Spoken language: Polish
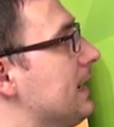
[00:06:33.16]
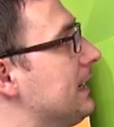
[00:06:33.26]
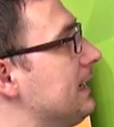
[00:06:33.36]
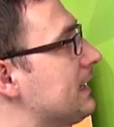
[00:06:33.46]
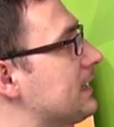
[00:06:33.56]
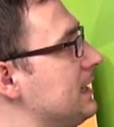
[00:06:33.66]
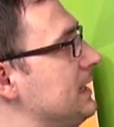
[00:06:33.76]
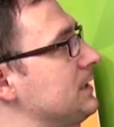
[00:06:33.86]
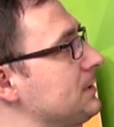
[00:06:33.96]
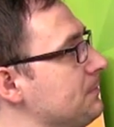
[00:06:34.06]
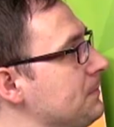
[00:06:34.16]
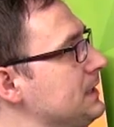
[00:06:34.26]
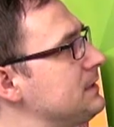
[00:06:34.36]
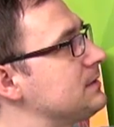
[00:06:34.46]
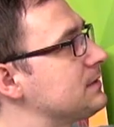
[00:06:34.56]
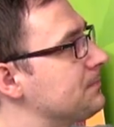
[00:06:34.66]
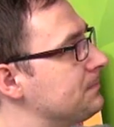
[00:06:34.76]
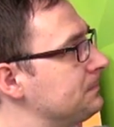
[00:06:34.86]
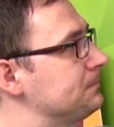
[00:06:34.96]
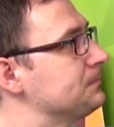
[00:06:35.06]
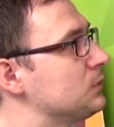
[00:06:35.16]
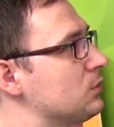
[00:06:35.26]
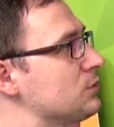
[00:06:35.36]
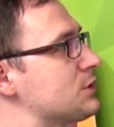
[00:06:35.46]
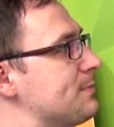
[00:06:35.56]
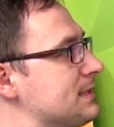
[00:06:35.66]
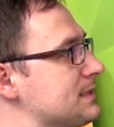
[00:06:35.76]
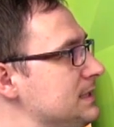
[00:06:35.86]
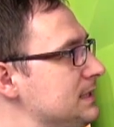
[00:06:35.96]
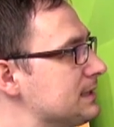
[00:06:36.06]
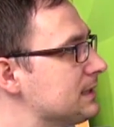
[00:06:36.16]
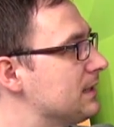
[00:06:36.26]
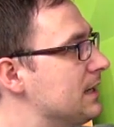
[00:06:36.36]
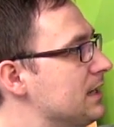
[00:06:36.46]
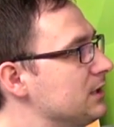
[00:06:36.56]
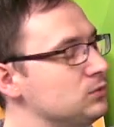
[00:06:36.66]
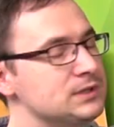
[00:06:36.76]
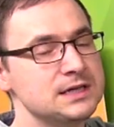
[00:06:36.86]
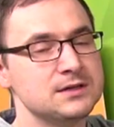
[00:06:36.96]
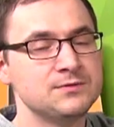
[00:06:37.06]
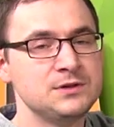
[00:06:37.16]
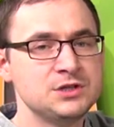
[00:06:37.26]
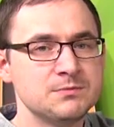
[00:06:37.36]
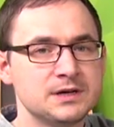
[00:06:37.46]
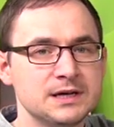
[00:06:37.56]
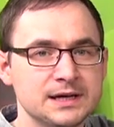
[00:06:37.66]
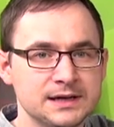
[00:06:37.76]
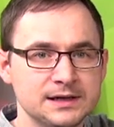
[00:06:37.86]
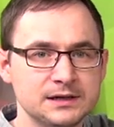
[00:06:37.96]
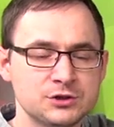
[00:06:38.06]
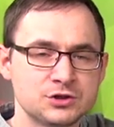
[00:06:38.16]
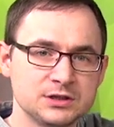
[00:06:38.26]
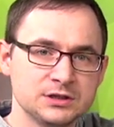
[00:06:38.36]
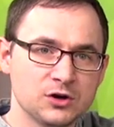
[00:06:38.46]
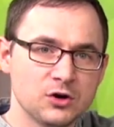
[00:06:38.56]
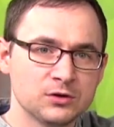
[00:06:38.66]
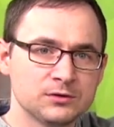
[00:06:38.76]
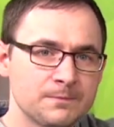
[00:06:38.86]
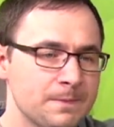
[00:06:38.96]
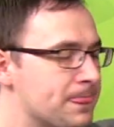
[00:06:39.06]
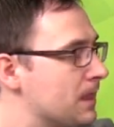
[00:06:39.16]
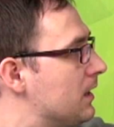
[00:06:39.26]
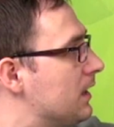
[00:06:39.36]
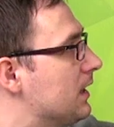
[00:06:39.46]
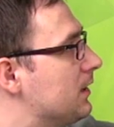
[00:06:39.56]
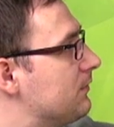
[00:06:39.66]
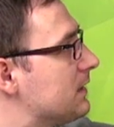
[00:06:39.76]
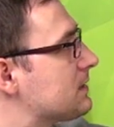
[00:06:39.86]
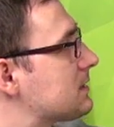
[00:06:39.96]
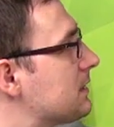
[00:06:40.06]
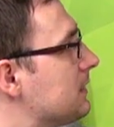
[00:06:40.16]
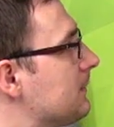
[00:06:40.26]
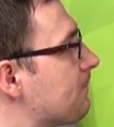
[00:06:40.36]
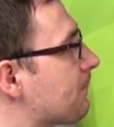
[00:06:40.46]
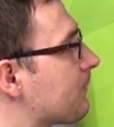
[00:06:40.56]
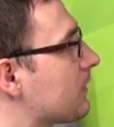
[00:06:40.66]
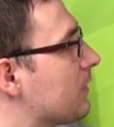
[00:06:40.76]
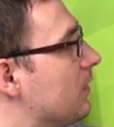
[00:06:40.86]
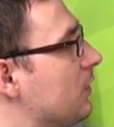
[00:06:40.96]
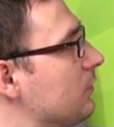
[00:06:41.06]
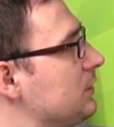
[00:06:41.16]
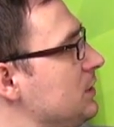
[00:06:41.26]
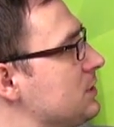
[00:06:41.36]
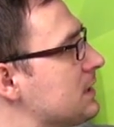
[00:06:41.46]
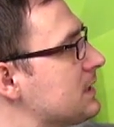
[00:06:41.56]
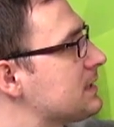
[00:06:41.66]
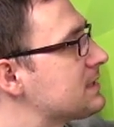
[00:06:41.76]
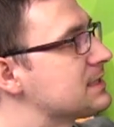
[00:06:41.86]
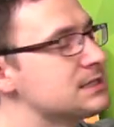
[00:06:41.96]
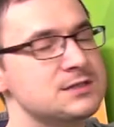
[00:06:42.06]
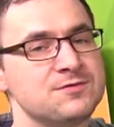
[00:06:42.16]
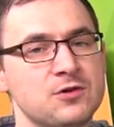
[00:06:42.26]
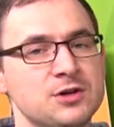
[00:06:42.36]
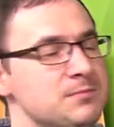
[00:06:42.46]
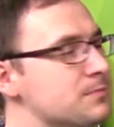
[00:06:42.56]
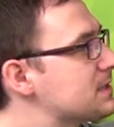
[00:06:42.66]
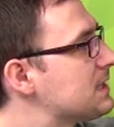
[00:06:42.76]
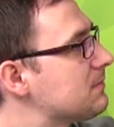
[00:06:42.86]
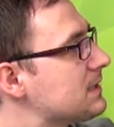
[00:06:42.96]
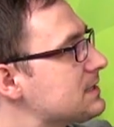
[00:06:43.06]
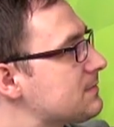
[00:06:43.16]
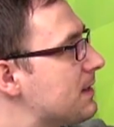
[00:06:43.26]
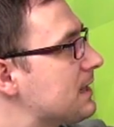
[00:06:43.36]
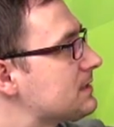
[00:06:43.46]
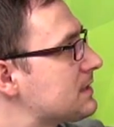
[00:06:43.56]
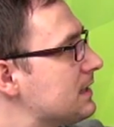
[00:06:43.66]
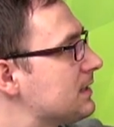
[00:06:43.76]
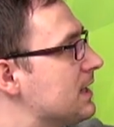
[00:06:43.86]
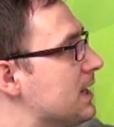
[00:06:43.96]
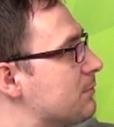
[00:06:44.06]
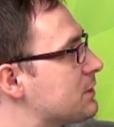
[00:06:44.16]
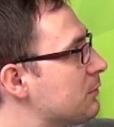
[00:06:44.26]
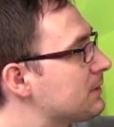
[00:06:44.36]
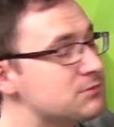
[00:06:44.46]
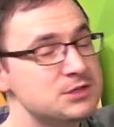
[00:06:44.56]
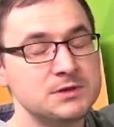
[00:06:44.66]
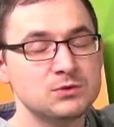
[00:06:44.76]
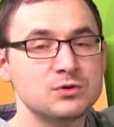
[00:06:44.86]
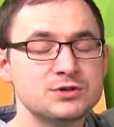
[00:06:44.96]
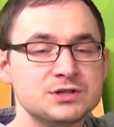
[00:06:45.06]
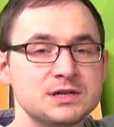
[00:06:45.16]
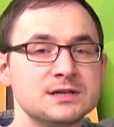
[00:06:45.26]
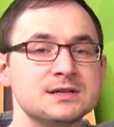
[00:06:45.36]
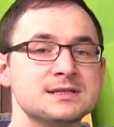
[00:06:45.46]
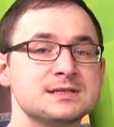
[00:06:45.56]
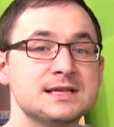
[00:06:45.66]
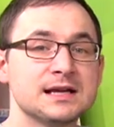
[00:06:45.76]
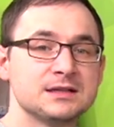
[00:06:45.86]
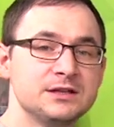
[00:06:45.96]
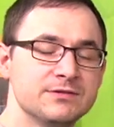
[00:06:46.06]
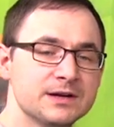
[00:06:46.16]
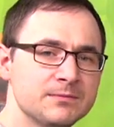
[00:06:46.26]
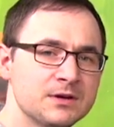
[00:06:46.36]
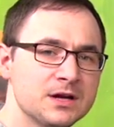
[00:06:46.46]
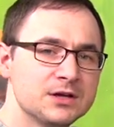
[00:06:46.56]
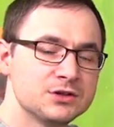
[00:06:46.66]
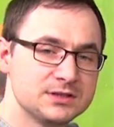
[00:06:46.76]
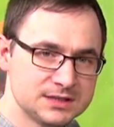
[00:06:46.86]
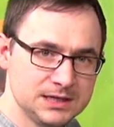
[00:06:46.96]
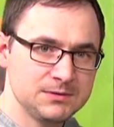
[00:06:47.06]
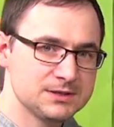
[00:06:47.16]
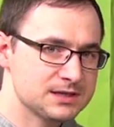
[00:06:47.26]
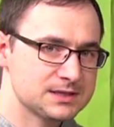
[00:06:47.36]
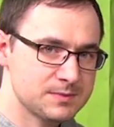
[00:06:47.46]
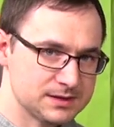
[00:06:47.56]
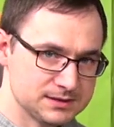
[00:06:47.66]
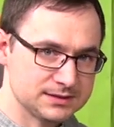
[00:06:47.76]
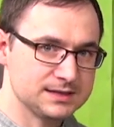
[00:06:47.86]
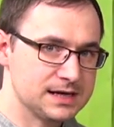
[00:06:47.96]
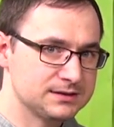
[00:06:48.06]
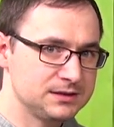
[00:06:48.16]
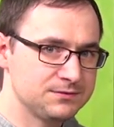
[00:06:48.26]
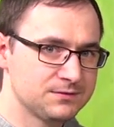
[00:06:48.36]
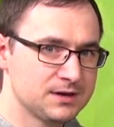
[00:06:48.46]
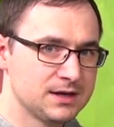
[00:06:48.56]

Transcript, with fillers: Er geht mit hm, hm Hund spazieren. Tutaj widzimy Ea, czyli on, więc on idzie ze swoim psem na spacer. Przypominam, że myt łączy się z datywem, czyli z kim idzie na spacer datyw.